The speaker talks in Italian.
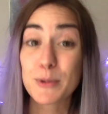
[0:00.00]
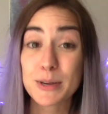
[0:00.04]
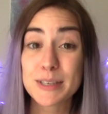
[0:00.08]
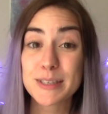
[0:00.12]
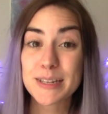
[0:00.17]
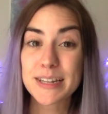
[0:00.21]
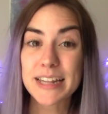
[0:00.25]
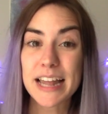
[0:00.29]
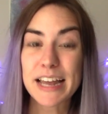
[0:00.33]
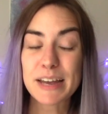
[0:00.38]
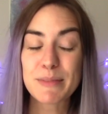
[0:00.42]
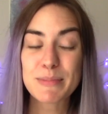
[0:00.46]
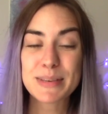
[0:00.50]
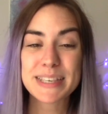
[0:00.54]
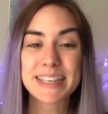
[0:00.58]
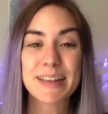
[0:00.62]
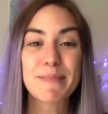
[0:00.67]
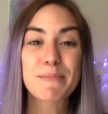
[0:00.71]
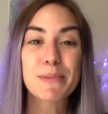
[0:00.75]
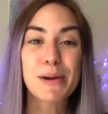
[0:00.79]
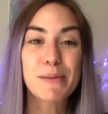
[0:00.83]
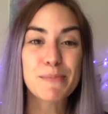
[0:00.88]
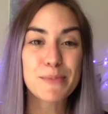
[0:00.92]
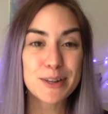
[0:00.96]
Questo tag mi
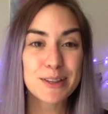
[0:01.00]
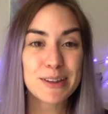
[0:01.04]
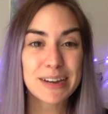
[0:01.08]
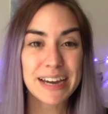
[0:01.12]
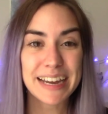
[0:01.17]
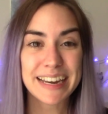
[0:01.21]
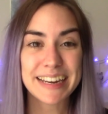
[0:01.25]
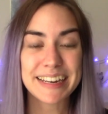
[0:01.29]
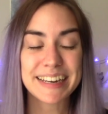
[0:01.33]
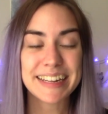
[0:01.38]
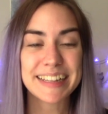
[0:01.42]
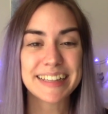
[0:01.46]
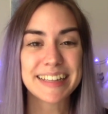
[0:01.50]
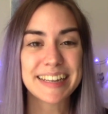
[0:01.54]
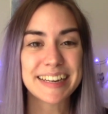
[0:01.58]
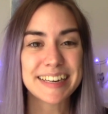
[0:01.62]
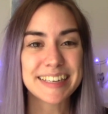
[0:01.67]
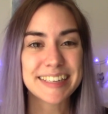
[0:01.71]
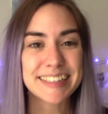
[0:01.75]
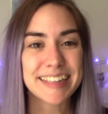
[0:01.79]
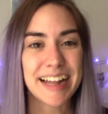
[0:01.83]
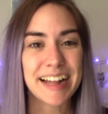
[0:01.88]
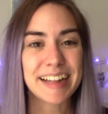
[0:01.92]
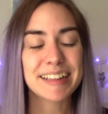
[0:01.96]
sembra molto carino e
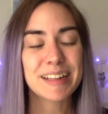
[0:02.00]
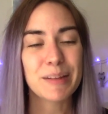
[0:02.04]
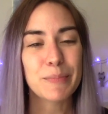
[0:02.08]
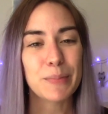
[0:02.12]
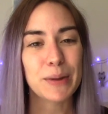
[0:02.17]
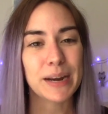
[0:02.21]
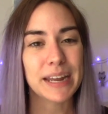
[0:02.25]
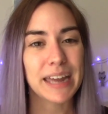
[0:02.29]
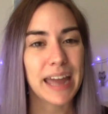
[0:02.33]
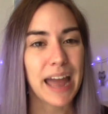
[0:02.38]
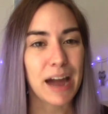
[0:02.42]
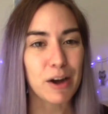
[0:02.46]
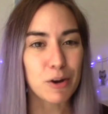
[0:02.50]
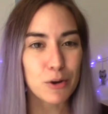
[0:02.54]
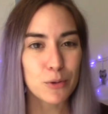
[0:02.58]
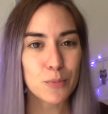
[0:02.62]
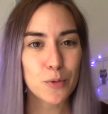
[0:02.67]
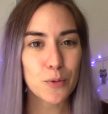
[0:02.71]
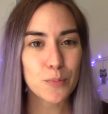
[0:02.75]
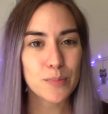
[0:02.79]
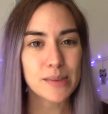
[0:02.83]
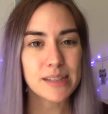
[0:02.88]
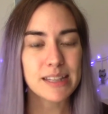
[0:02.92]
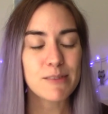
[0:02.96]
interessante perché ha
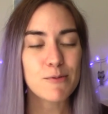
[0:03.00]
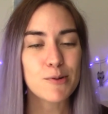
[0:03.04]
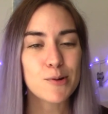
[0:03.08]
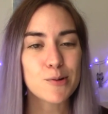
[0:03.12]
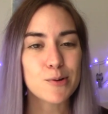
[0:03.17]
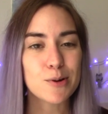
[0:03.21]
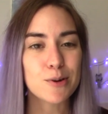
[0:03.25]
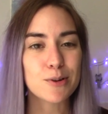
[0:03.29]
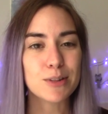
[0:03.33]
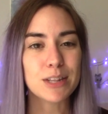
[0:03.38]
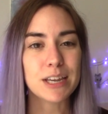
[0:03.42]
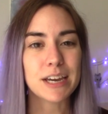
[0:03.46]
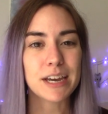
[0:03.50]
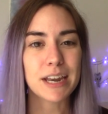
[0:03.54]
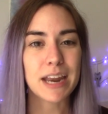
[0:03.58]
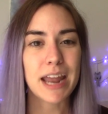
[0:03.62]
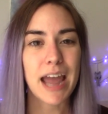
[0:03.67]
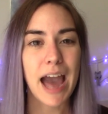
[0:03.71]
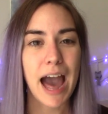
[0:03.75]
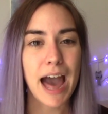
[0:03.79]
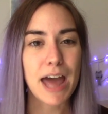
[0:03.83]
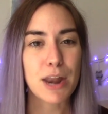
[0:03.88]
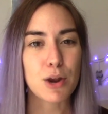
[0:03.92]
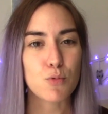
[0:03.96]
come obiettivo quello di
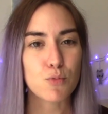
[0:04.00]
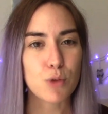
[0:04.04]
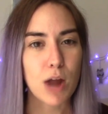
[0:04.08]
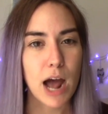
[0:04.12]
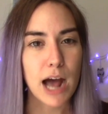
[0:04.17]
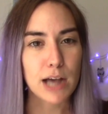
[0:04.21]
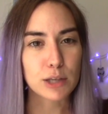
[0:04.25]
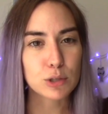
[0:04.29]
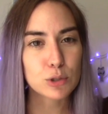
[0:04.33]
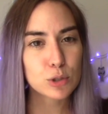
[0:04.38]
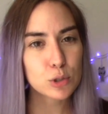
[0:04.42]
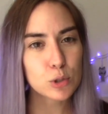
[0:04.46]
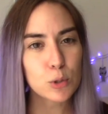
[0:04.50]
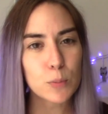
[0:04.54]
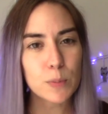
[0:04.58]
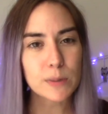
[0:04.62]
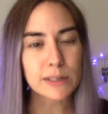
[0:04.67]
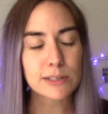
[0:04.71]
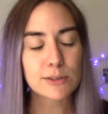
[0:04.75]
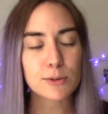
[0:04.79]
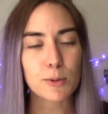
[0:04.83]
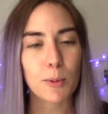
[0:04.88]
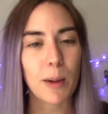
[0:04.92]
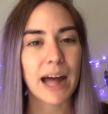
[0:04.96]
creare una
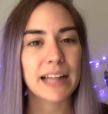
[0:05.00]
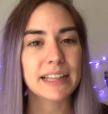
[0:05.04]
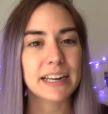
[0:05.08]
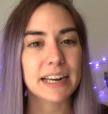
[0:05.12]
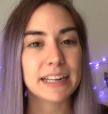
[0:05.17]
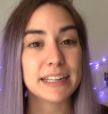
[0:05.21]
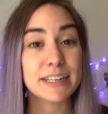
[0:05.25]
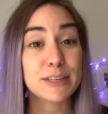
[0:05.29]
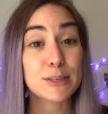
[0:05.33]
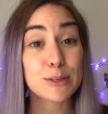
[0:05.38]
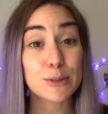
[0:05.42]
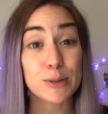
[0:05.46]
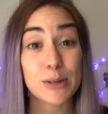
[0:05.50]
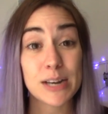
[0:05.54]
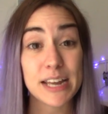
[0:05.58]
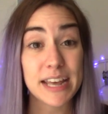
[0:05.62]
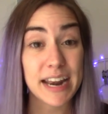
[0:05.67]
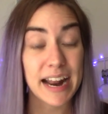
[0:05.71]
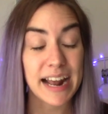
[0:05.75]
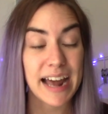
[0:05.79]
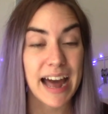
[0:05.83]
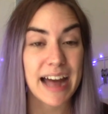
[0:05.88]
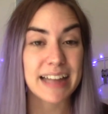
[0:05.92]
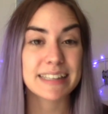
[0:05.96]
super squadra di sole
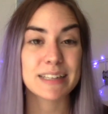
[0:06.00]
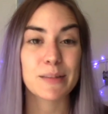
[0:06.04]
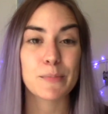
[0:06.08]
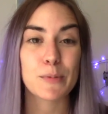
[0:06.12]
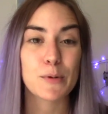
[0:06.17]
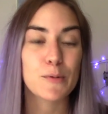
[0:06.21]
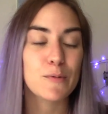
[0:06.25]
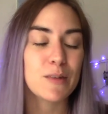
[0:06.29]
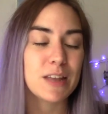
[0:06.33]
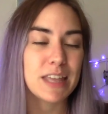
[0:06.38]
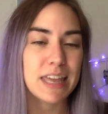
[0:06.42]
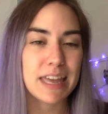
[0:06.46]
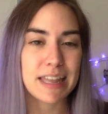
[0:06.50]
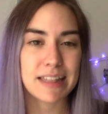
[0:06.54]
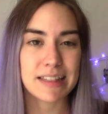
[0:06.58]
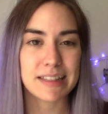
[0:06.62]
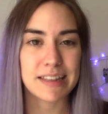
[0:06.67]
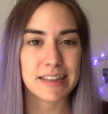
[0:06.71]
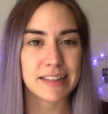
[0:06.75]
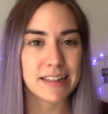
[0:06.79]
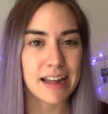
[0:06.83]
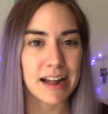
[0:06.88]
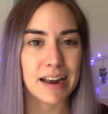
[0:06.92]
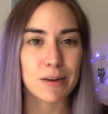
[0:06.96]
ragazze
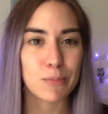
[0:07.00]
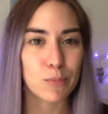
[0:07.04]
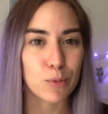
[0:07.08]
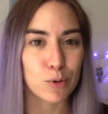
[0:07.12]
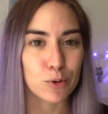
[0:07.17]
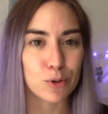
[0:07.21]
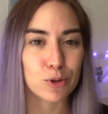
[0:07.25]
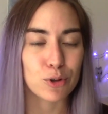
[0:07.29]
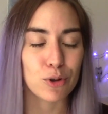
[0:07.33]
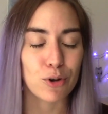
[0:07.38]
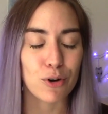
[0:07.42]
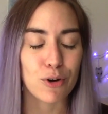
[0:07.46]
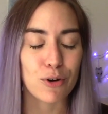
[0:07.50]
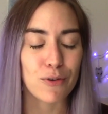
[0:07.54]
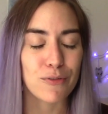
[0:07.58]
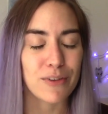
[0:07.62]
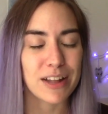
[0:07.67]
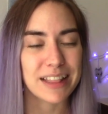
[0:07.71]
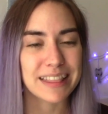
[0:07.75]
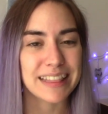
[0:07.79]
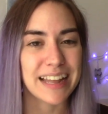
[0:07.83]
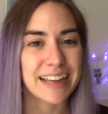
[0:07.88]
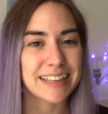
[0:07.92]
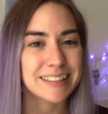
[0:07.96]
provenienti dal mondo
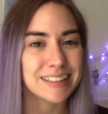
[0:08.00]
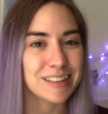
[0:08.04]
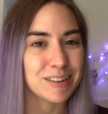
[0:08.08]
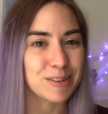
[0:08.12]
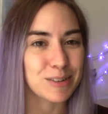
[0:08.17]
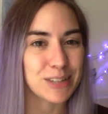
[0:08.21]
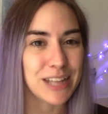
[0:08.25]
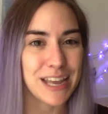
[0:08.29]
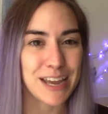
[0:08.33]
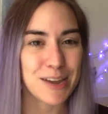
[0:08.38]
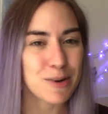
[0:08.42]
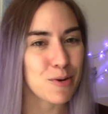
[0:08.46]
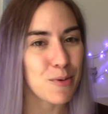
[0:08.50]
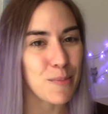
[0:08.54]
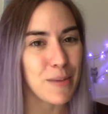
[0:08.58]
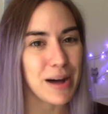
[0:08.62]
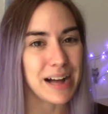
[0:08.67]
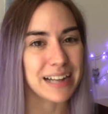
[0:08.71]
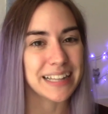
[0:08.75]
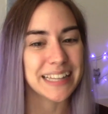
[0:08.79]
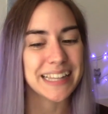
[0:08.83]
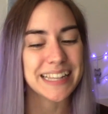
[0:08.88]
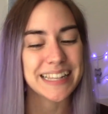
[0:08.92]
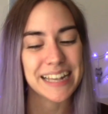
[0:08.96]
fantastico dei
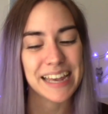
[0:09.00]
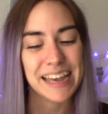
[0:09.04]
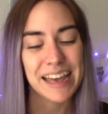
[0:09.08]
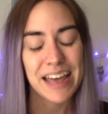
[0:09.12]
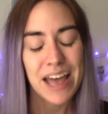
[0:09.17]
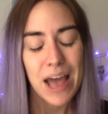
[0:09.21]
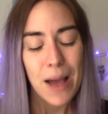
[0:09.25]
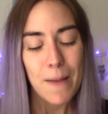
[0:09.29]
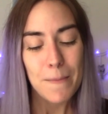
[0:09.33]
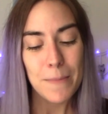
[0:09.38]
romanzi.